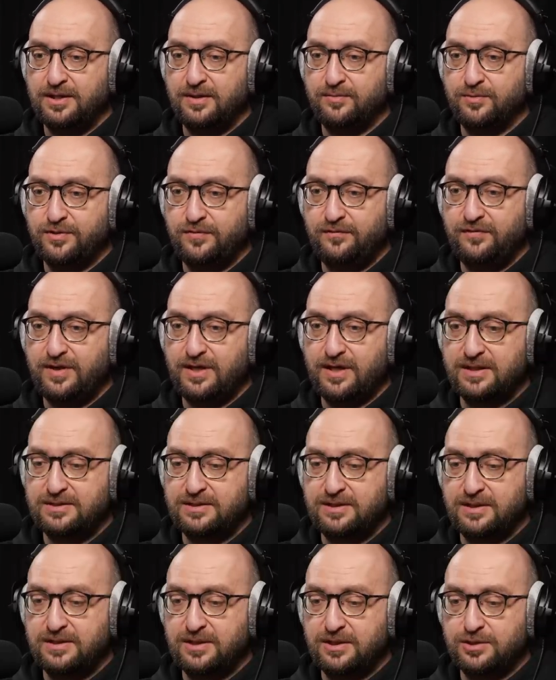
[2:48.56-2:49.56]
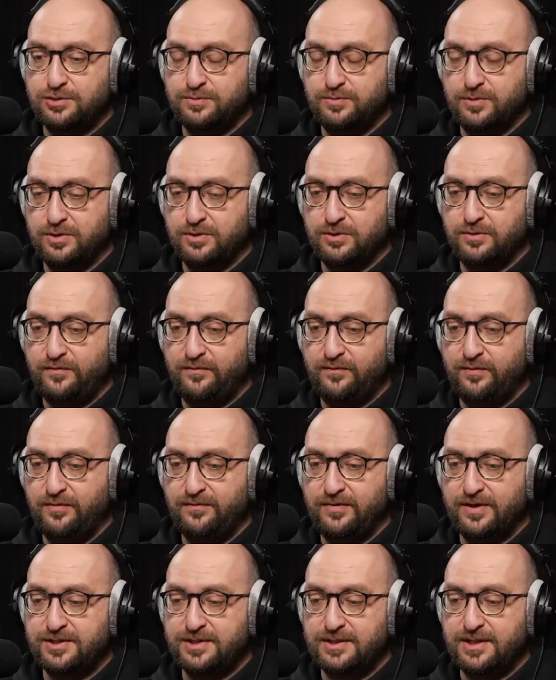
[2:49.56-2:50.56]
Te modyfikacje też mogą
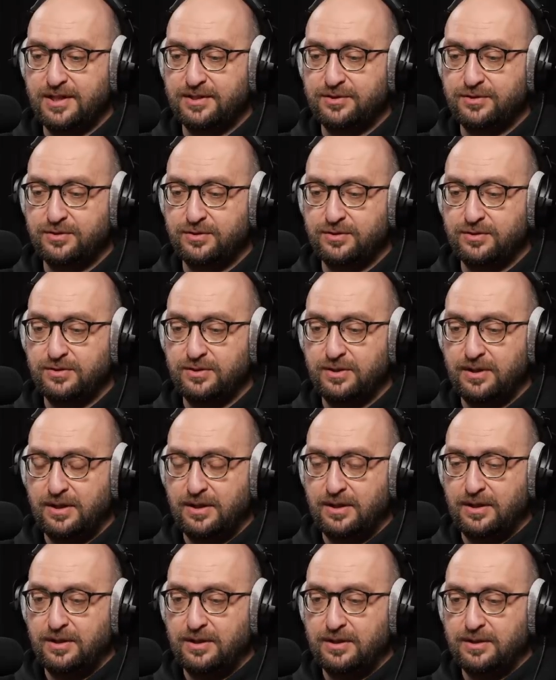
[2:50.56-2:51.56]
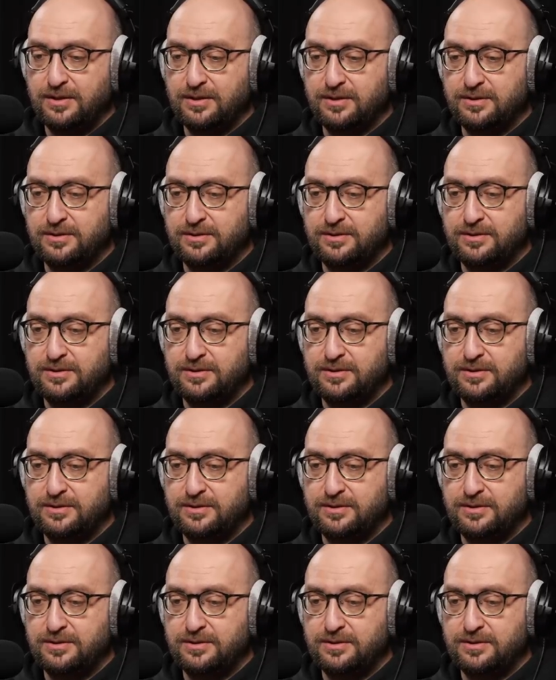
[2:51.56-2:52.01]
wpływać na to, e,